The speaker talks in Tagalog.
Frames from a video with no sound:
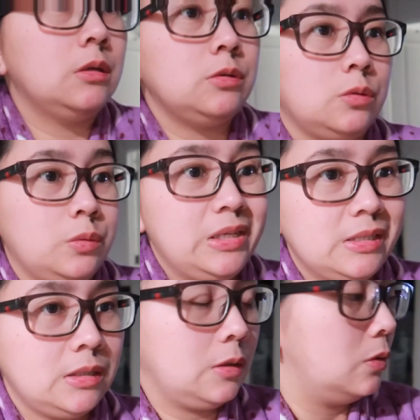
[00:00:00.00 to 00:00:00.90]
So, we'll
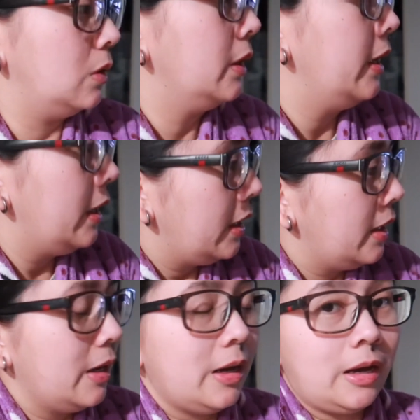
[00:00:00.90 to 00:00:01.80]
see kung
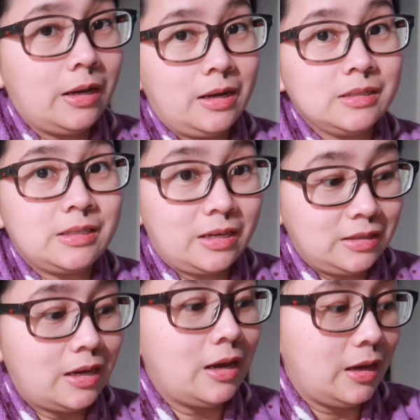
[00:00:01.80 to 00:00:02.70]
hanggang
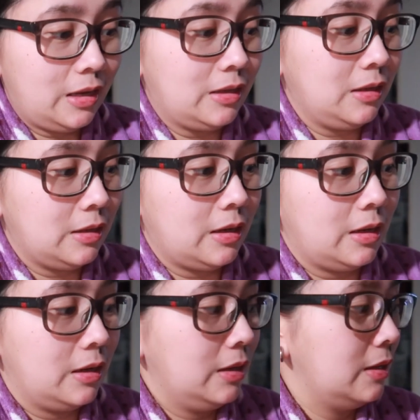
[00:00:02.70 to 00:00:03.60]
saan niya kakayanin
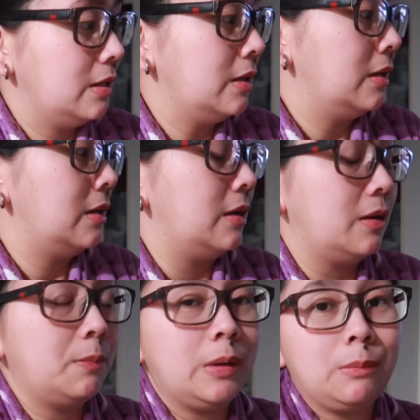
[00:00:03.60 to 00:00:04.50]
ang
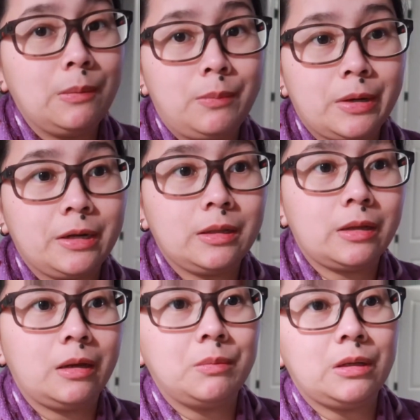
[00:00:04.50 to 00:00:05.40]
um,
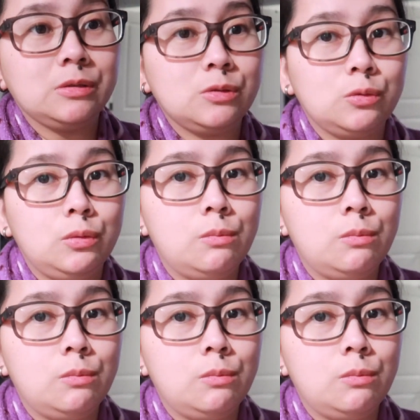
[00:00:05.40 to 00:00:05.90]
pagpa-part-time ng school